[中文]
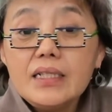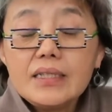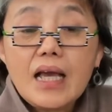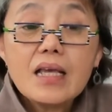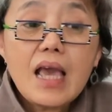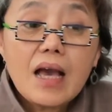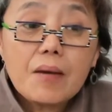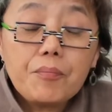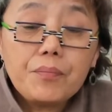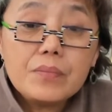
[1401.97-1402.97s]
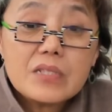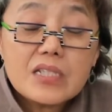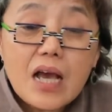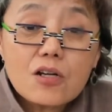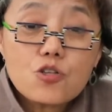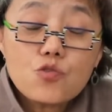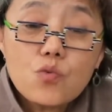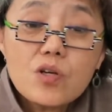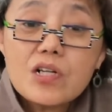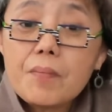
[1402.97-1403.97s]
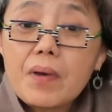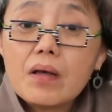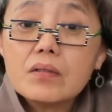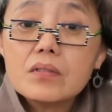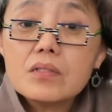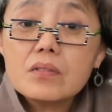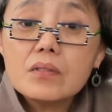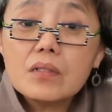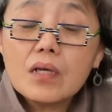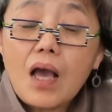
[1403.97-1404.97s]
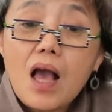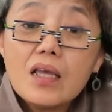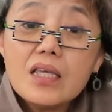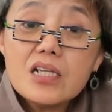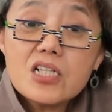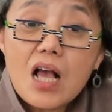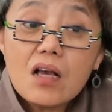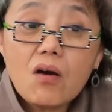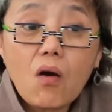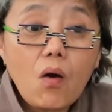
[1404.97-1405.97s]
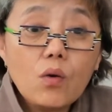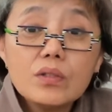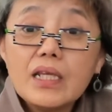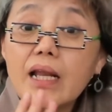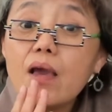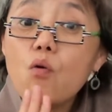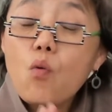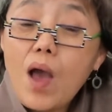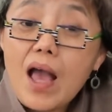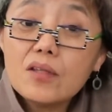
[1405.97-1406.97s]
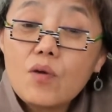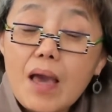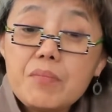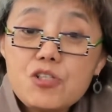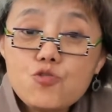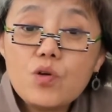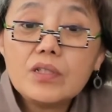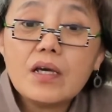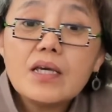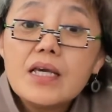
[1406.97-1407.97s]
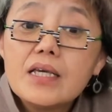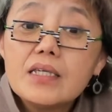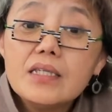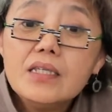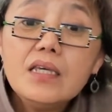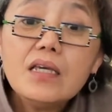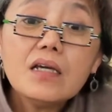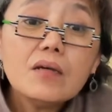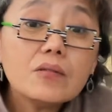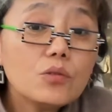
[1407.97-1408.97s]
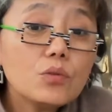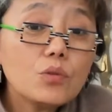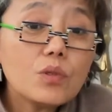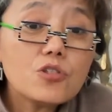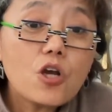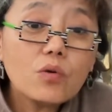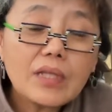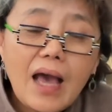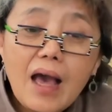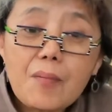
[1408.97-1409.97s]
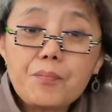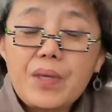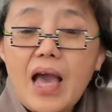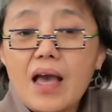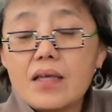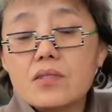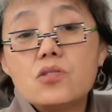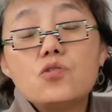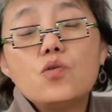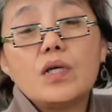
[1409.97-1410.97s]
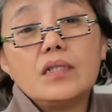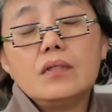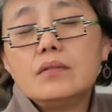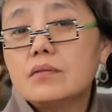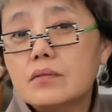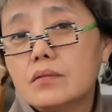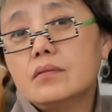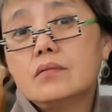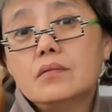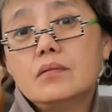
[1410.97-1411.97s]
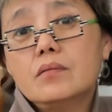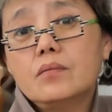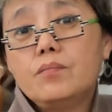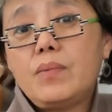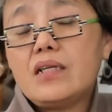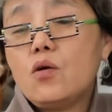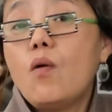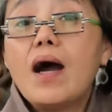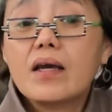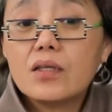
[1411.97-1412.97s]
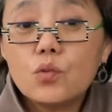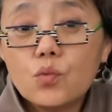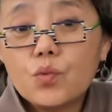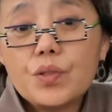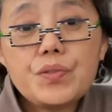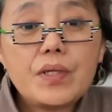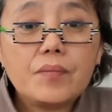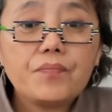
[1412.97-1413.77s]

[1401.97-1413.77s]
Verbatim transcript: 他呀，想说什么，刚一张口，你连话都还没说呢，一个。顿臭打，啪就给他把这话给堵回去了。